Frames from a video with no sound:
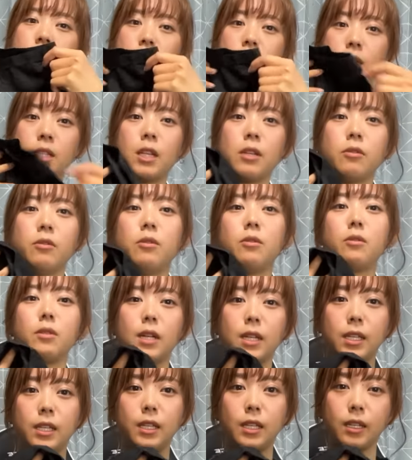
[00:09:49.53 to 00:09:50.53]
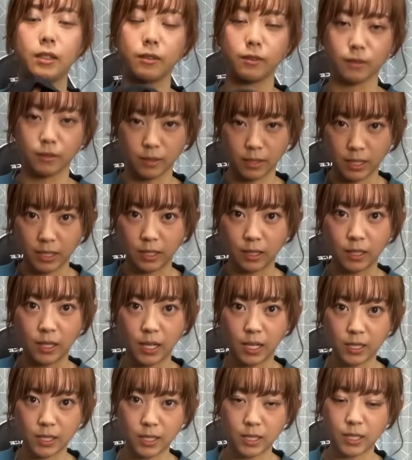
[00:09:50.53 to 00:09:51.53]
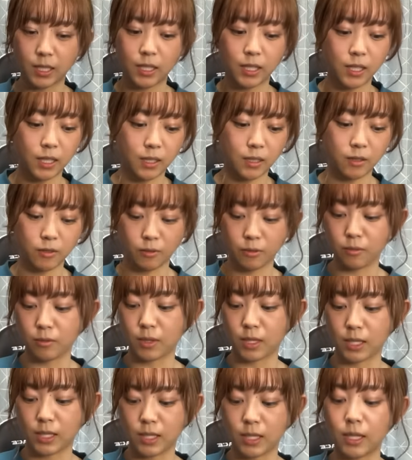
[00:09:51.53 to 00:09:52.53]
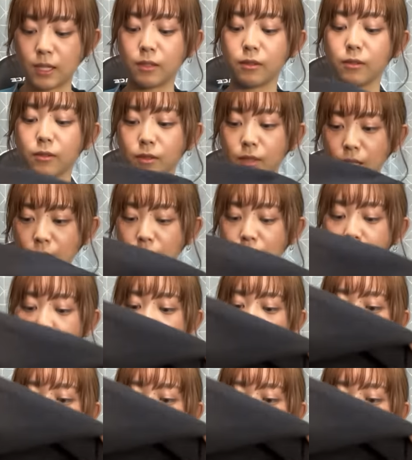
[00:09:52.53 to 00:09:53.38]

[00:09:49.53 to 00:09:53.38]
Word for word: 下の方が冷えるので、足の方が冷えるので、